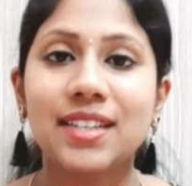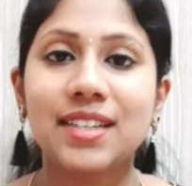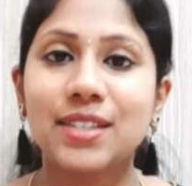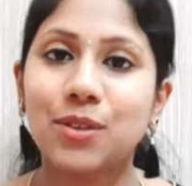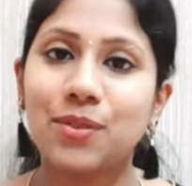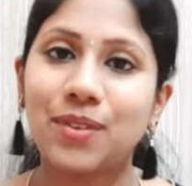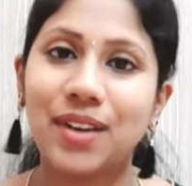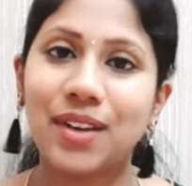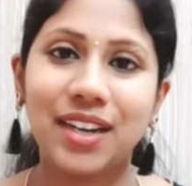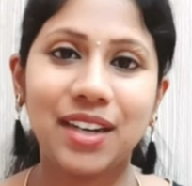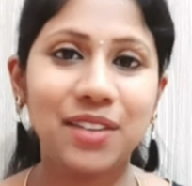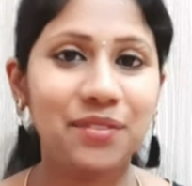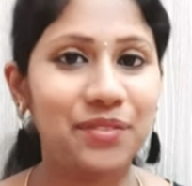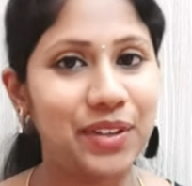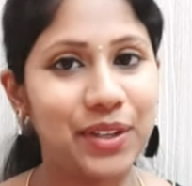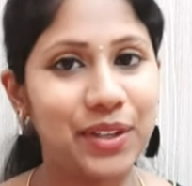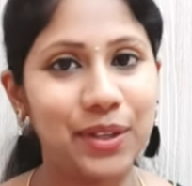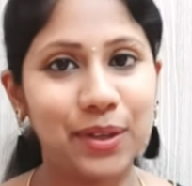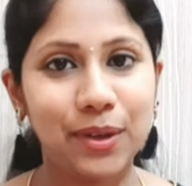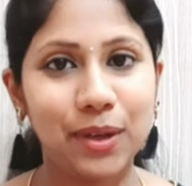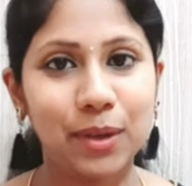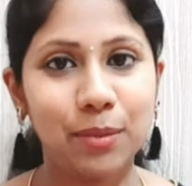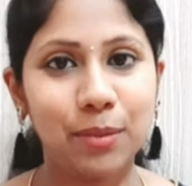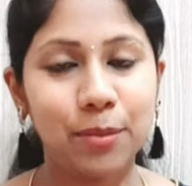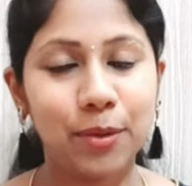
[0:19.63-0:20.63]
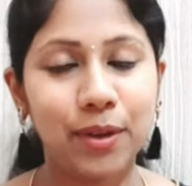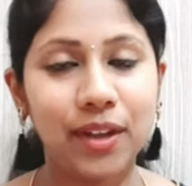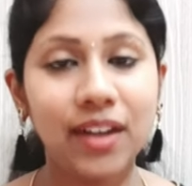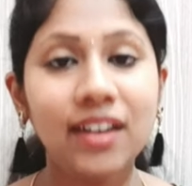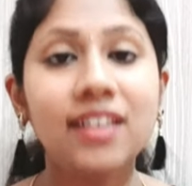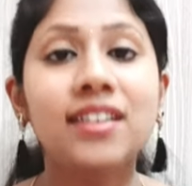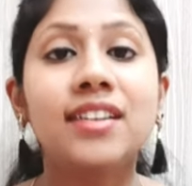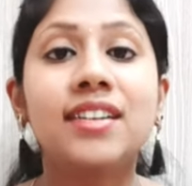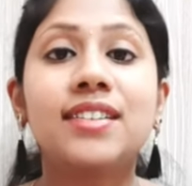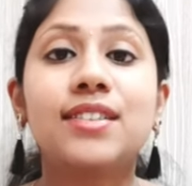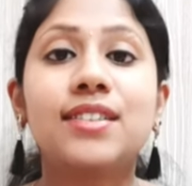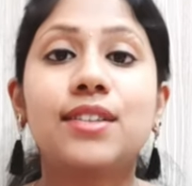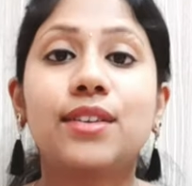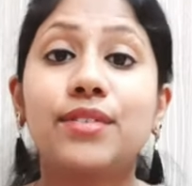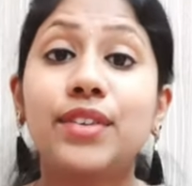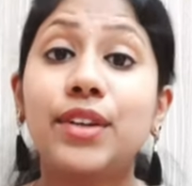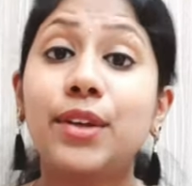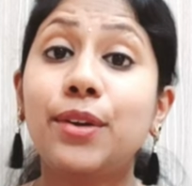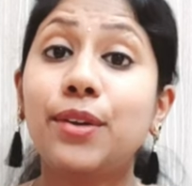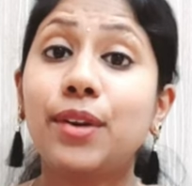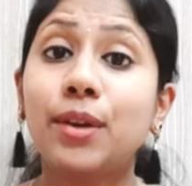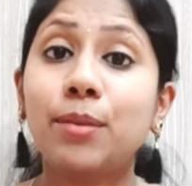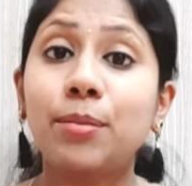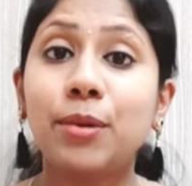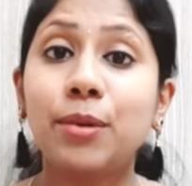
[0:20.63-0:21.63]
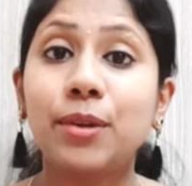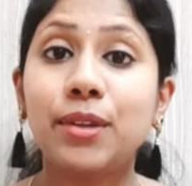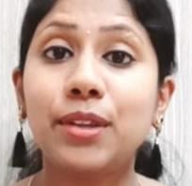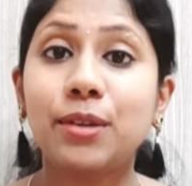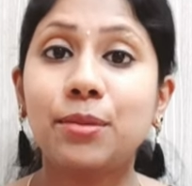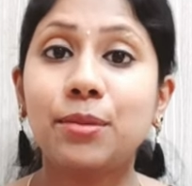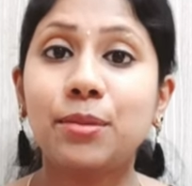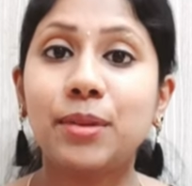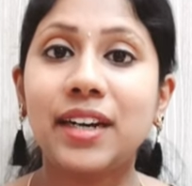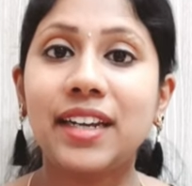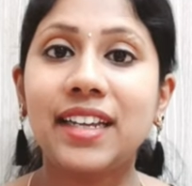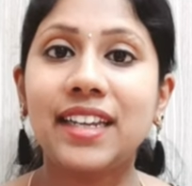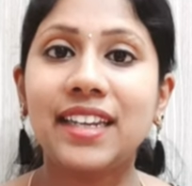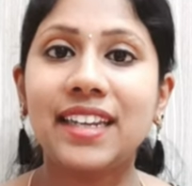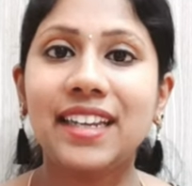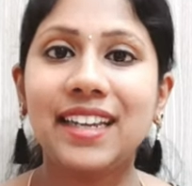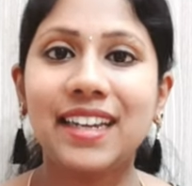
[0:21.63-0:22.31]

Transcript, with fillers: ஸோ வாங்க வீடியோக்குள்ளே போகலாம் ஸோ வீடியோக்குள்ளே போகிறதுக்கு முன்னாடி